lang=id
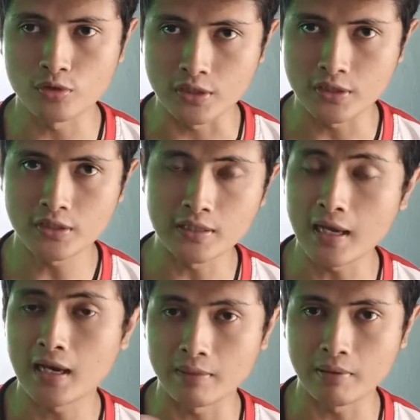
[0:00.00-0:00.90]
Jadi
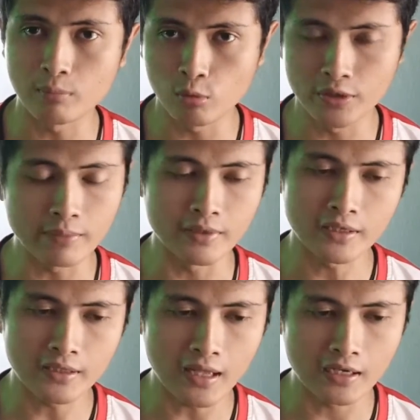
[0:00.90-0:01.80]
ya 80 gram ya,
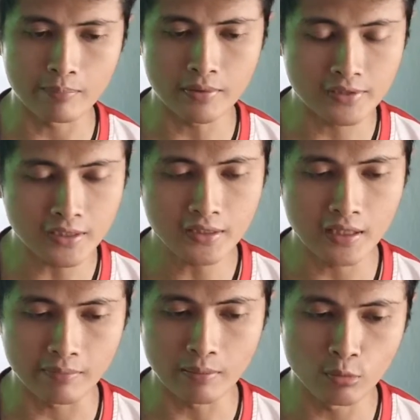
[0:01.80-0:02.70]
kita anggap aja 80
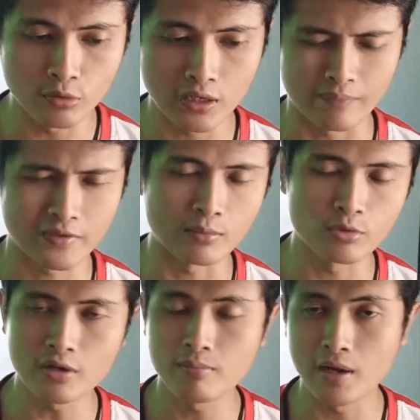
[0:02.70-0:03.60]
gram.
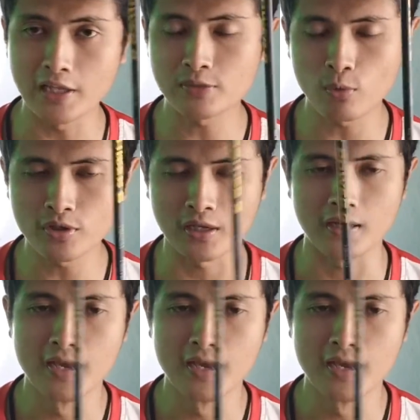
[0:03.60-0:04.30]
Kemudian balance point